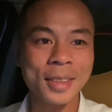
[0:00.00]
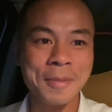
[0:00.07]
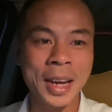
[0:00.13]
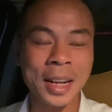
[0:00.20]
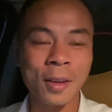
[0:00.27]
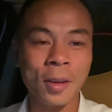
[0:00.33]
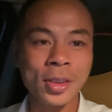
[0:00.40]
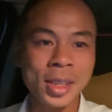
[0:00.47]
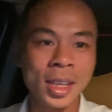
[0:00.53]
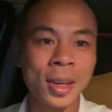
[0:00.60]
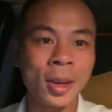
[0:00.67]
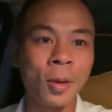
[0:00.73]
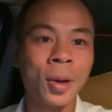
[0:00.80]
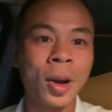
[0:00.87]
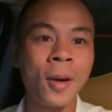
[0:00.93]
và nó có
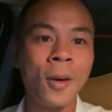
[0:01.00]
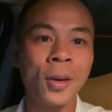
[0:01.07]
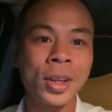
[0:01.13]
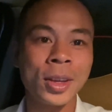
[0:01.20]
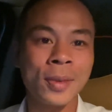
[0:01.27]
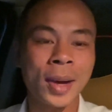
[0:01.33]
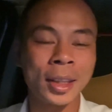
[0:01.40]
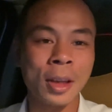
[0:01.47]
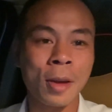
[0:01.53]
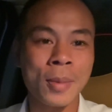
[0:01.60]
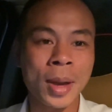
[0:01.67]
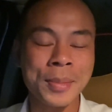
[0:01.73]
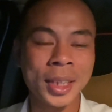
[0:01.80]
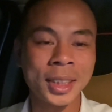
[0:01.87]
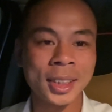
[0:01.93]
nhiều cơ hội như vậy thì
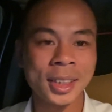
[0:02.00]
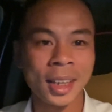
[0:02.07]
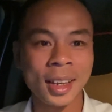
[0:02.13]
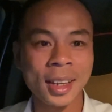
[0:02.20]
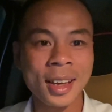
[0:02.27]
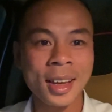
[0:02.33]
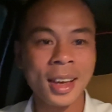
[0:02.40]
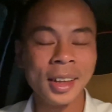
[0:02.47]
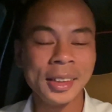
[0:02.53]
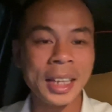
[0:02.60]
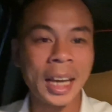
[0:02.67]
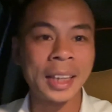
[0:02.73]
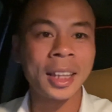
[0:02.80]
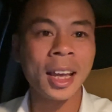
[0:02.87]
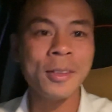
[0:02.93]
hôm nay mình sẽ
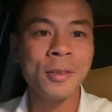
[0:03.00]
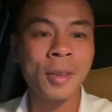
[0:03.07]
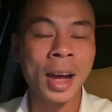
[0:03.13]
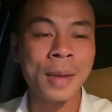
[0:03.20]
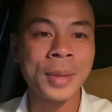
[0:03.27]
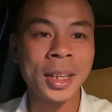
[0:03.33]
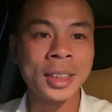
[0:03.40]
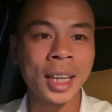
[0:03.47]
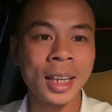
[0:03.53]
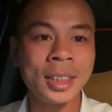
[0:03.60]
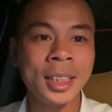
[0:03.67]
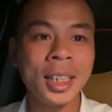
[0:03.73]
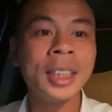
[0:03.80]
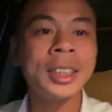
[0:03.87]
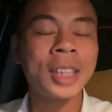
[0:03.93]
giải thích và mình sẽ
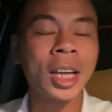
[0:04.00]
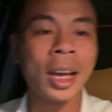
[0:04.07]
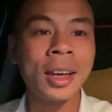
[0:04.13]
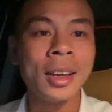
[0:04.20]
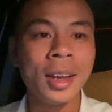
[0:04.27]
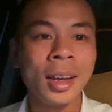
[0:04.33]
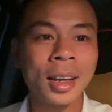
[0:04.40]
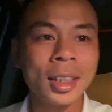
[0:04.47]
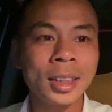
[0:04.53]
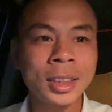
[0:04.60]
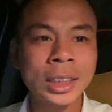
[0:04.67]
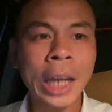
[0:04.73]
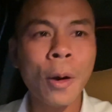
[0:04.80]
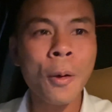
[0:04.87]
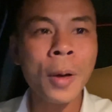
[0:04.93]
chia sẻ cái
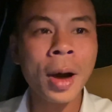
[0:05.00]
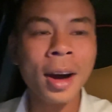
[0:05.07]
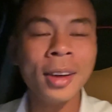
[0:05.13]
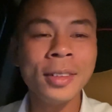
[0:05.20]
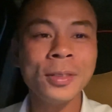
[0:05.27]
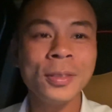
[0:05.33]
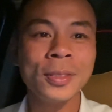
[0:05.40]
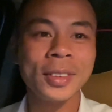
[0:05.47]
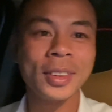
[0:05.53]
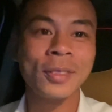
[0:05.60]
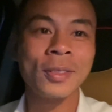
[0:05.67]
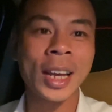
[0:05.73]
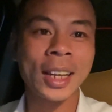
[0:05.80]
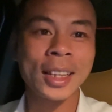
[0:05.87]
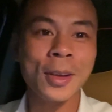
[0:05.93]
sâu hơn
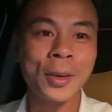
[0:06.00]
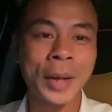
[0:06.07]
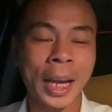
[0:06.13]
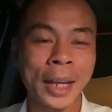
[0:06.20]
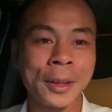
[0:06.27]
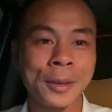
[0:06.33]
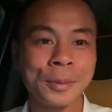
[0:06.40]
về cái điều này